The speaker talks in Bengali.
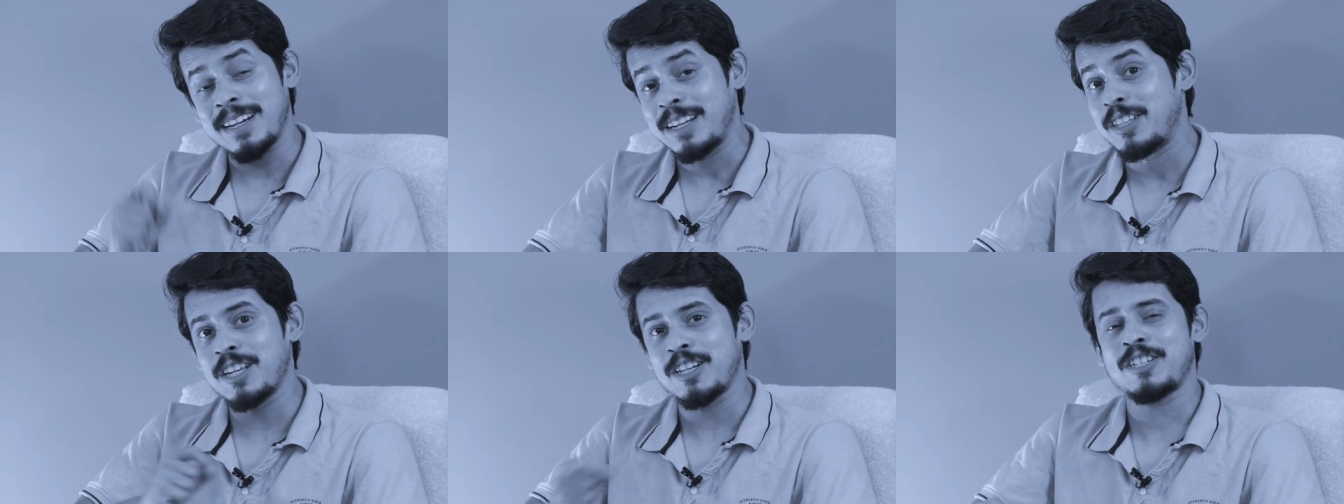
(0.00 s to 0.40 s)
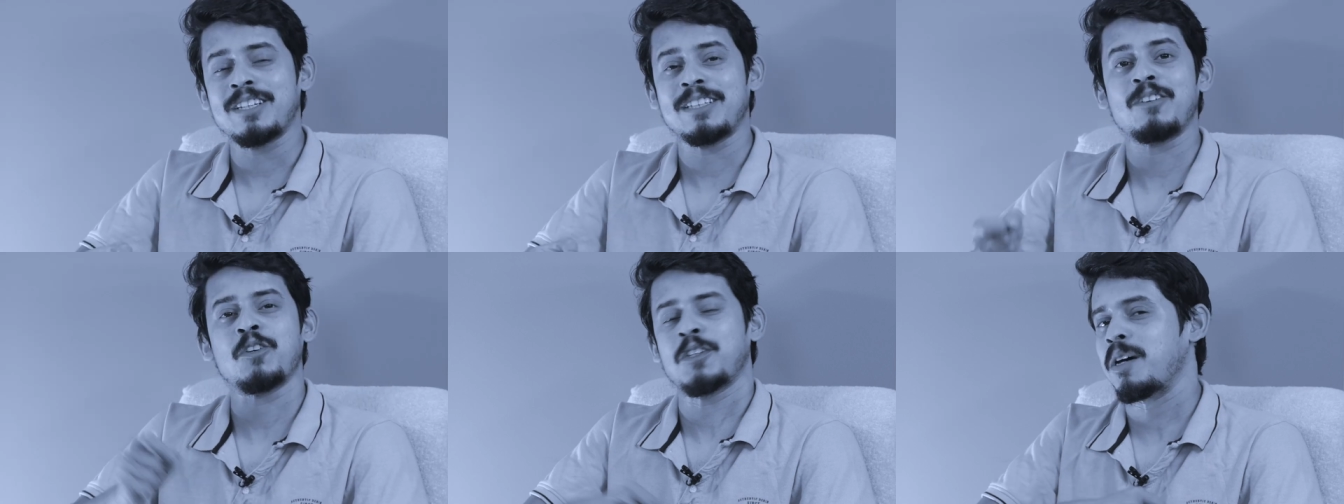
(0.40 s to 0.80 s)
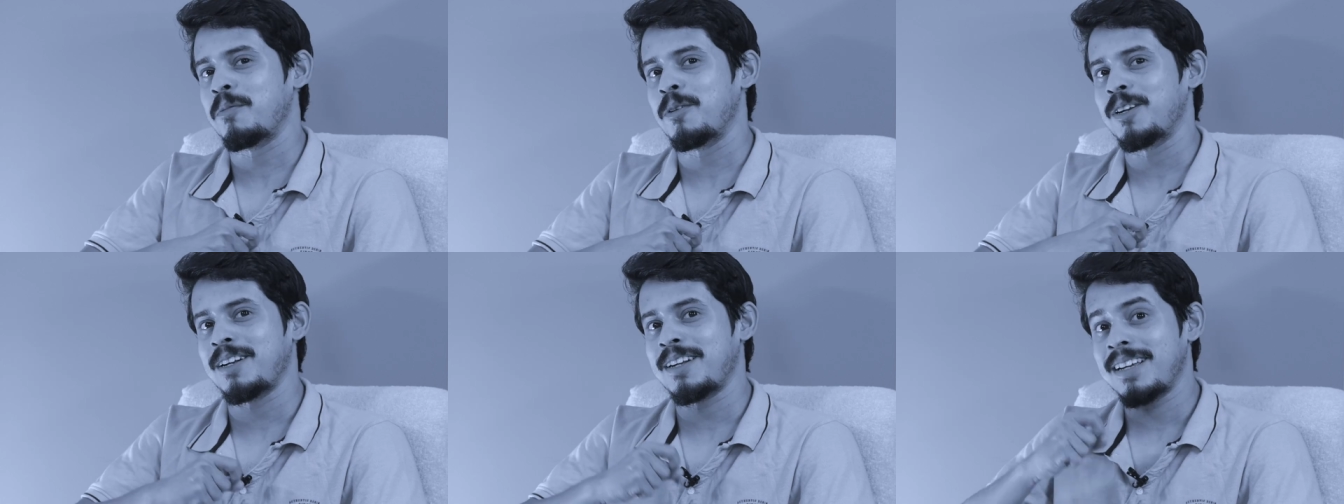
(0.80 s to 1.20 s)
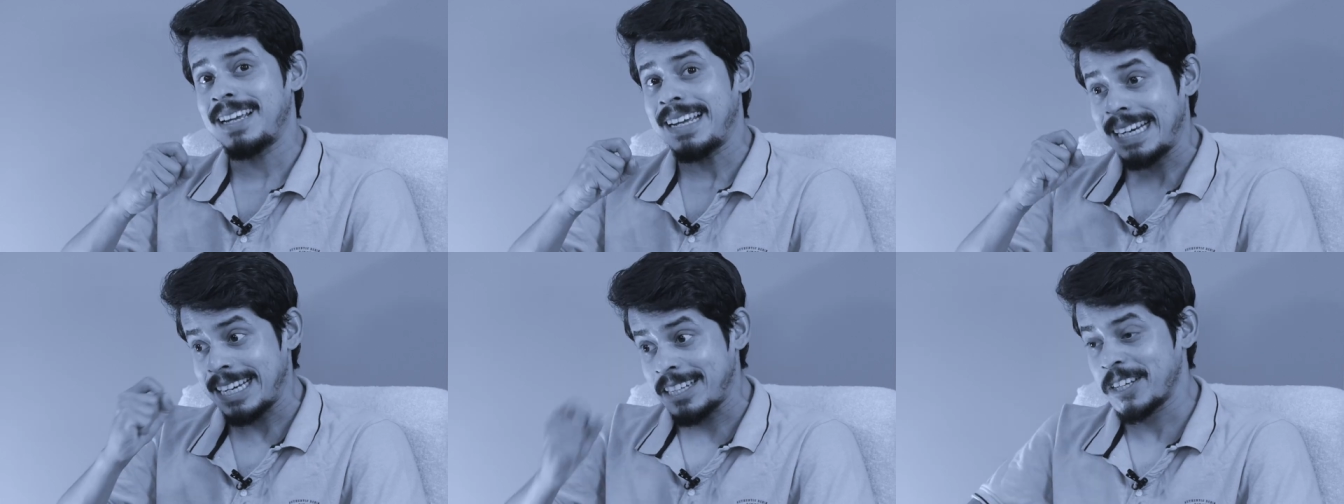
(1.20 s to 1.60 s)
নিজের সাথে কথা বলার
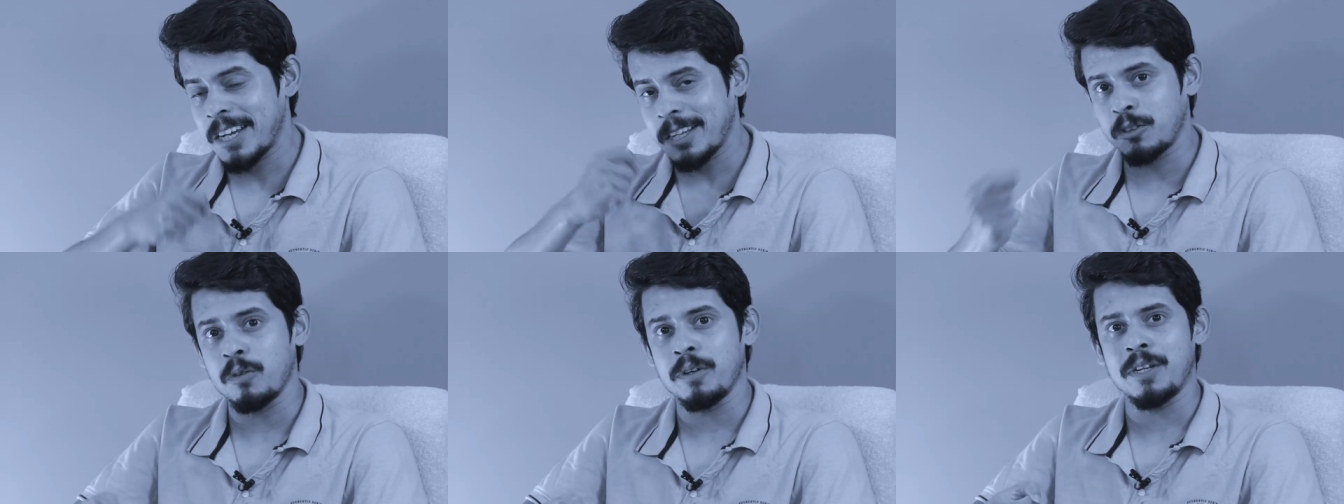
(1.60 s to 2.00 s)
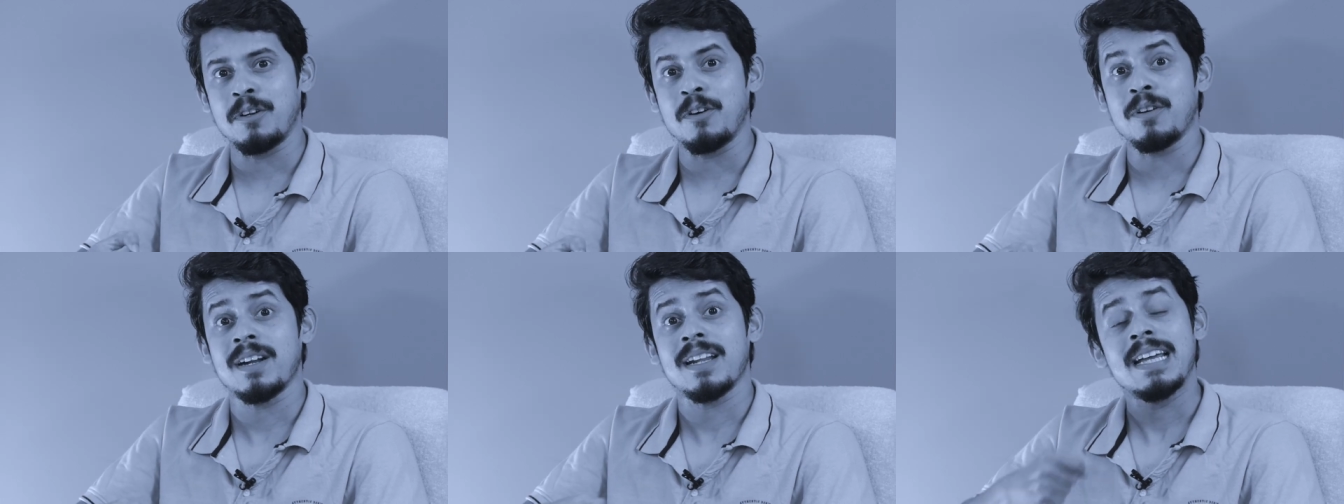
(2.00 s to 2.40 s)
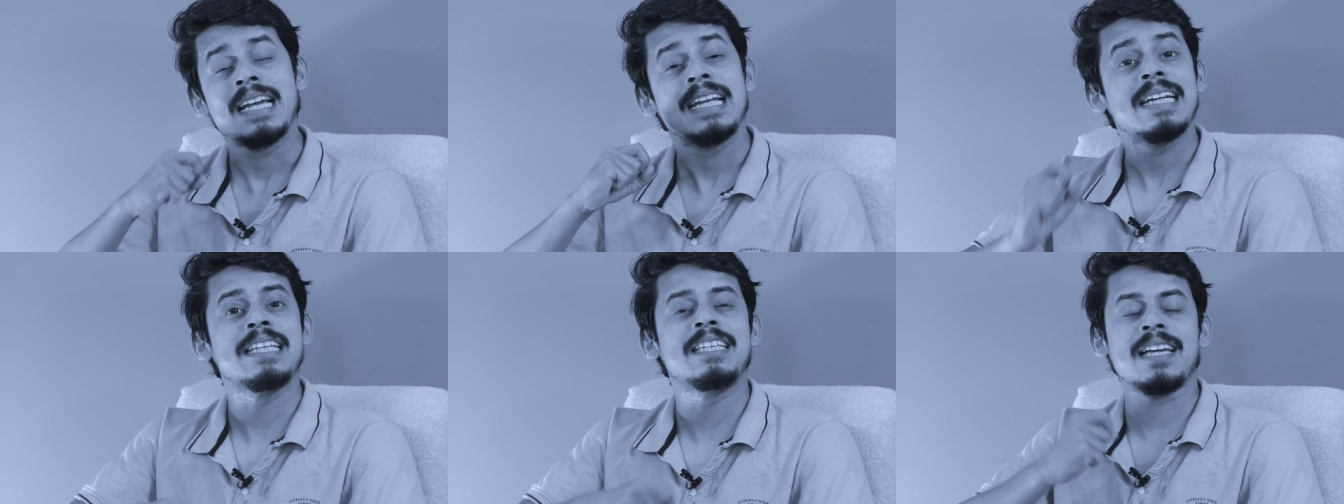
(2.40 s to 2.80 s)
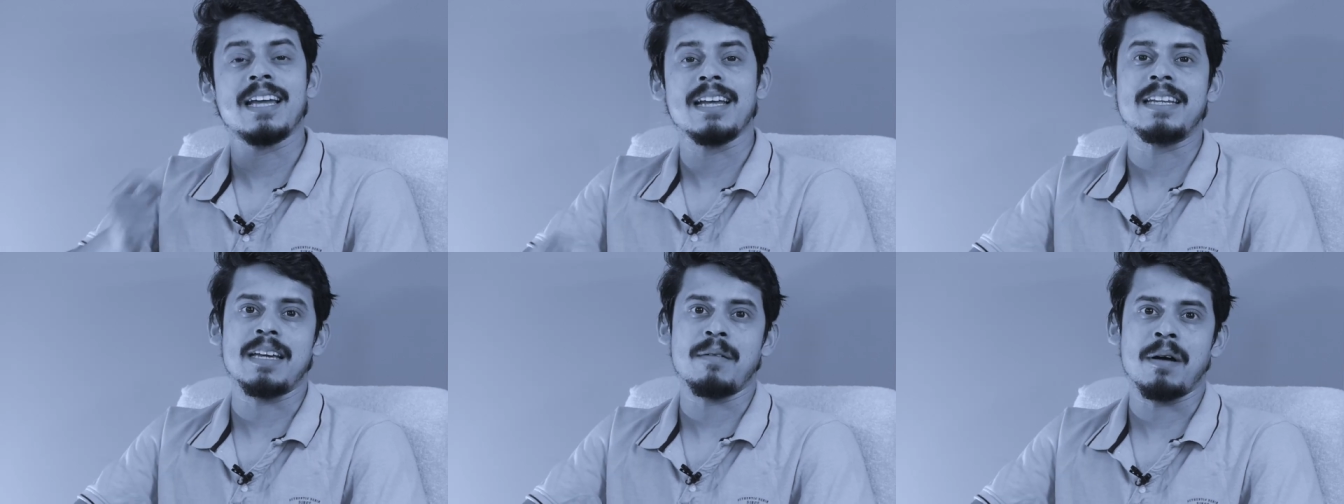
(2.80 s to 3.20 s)
নিজেকে তৈরি করার
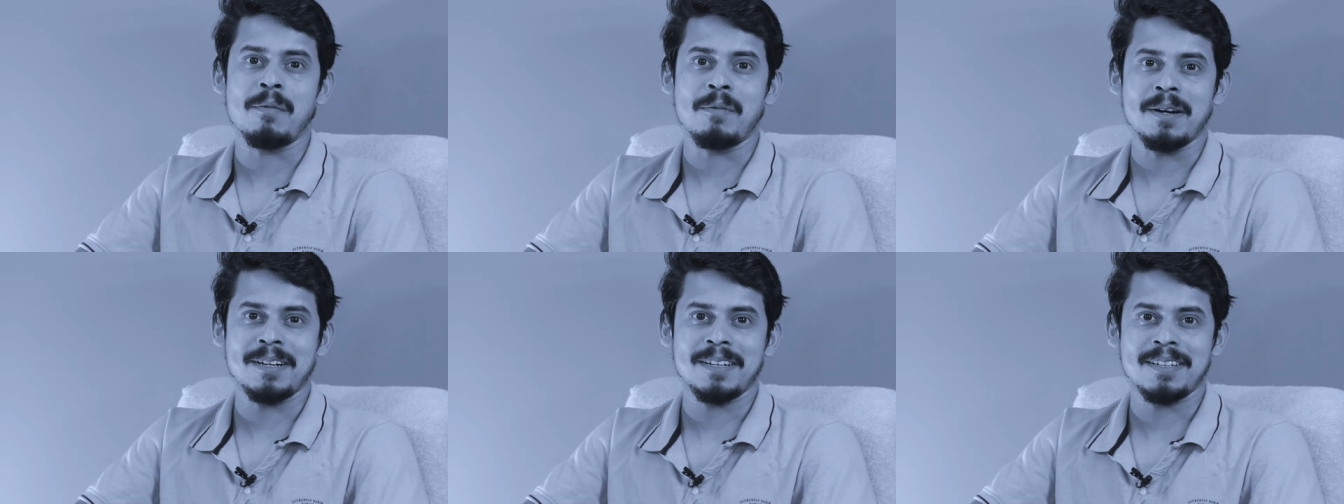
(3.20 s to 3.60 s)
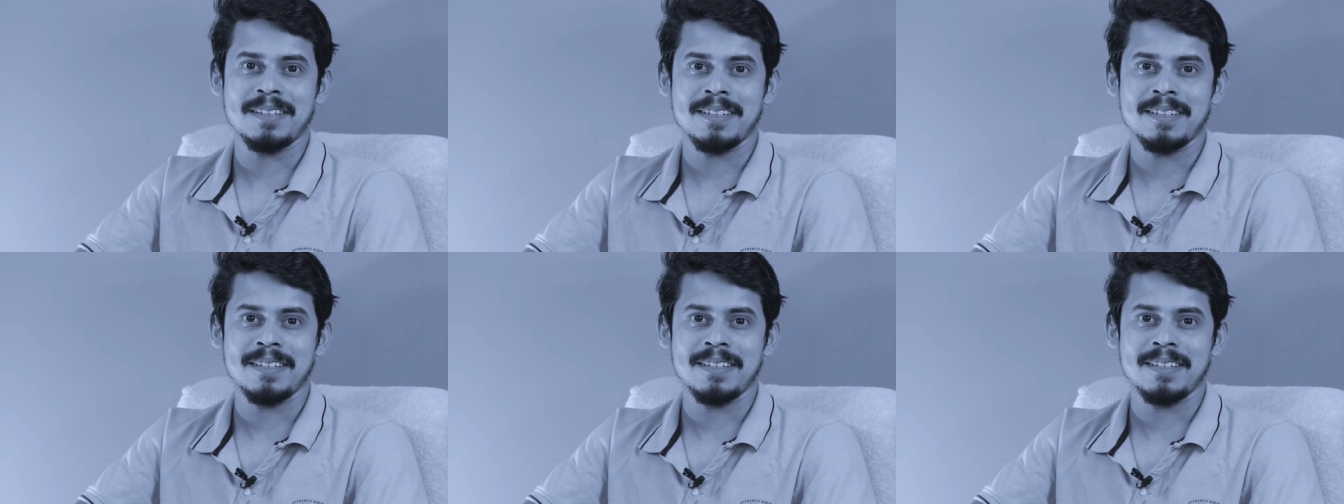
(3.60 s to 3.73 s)
নিজেকে নিয়ে ভাবার